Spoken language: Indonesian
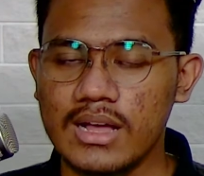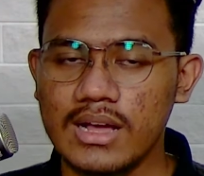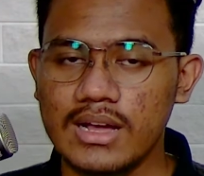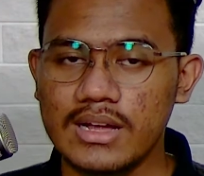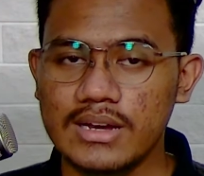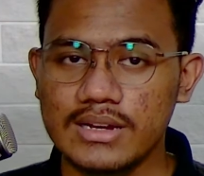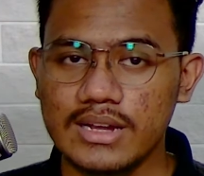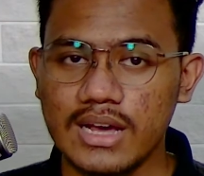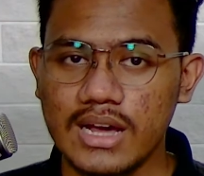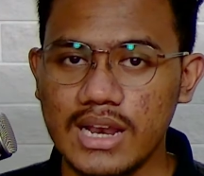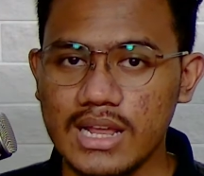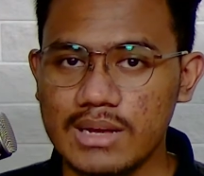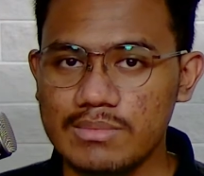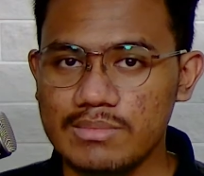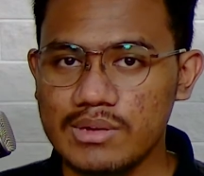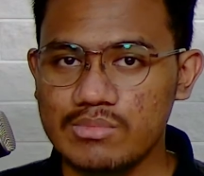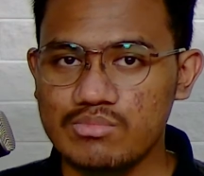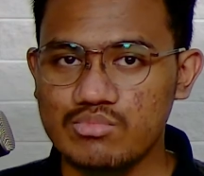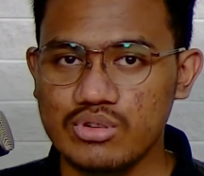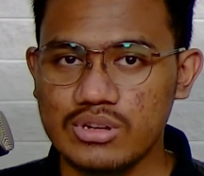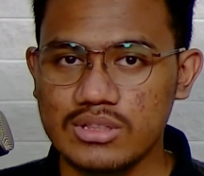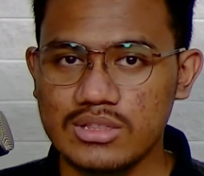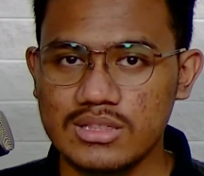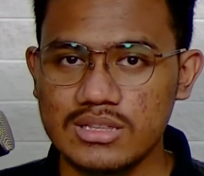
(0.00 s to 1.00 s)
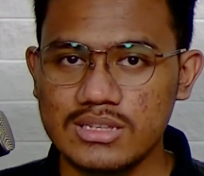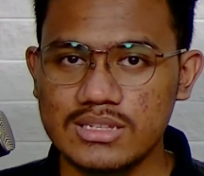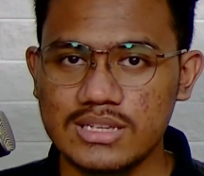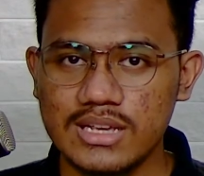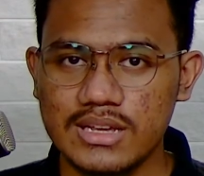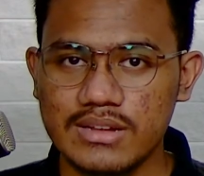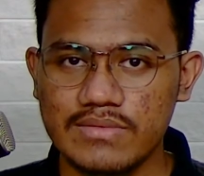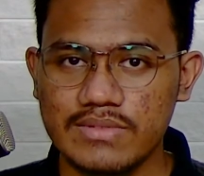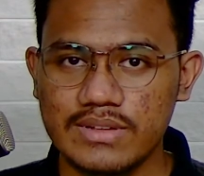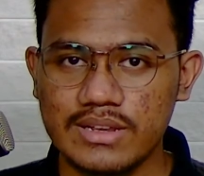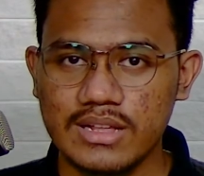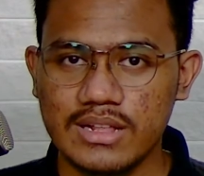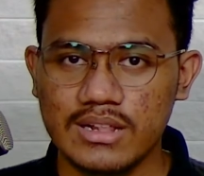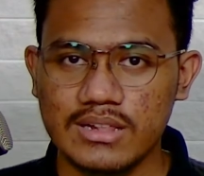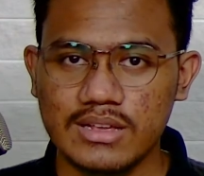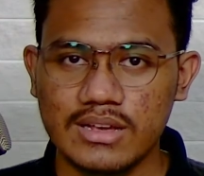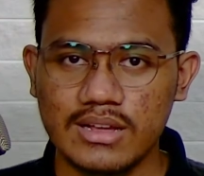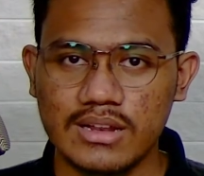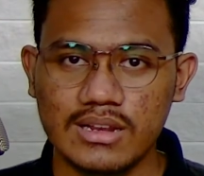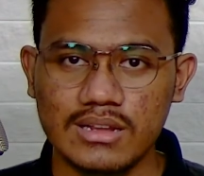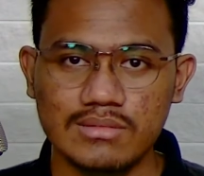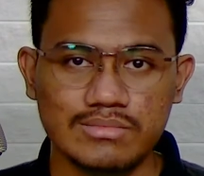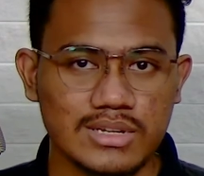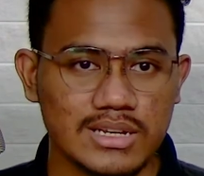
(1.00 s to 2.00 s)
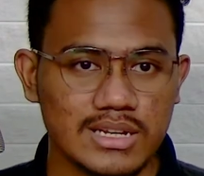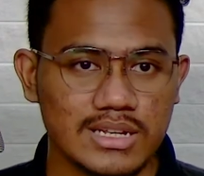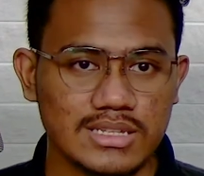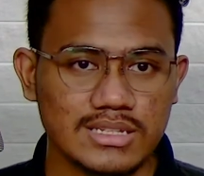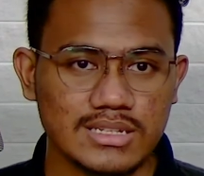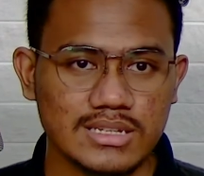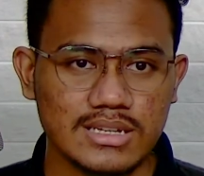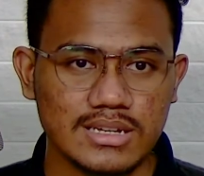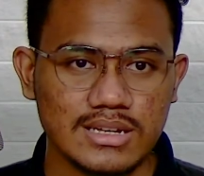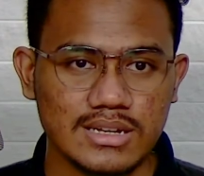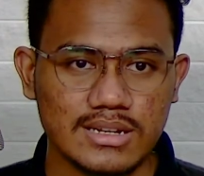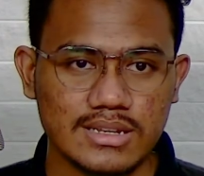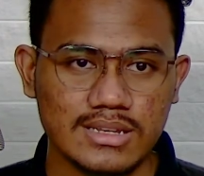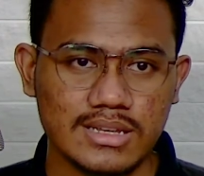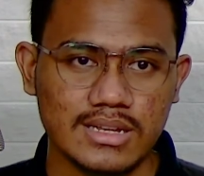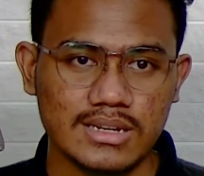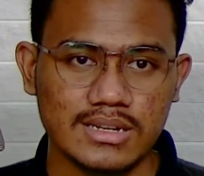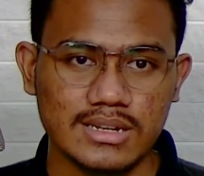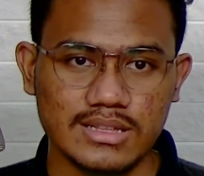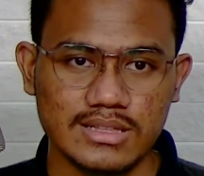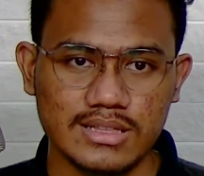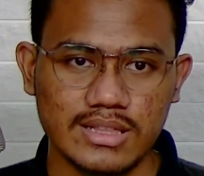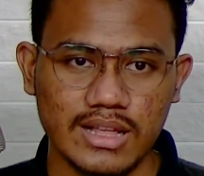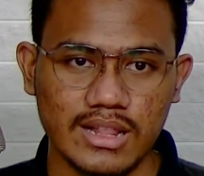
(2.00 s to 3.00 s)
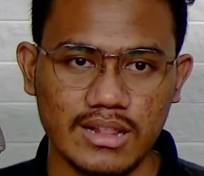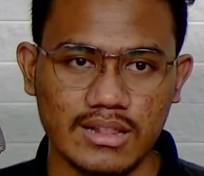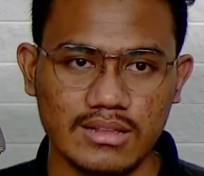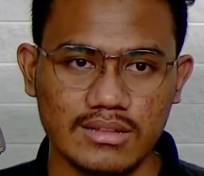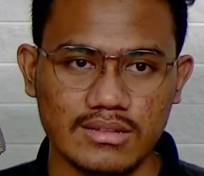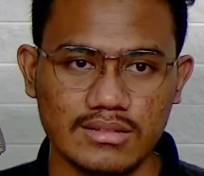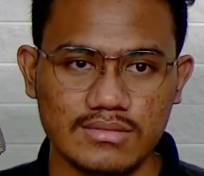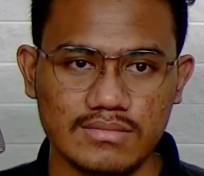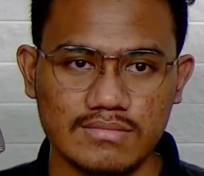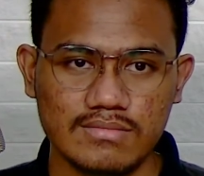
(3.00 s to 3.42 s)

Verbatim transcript: dalam membuat desain final yang lebih rinci dan detail.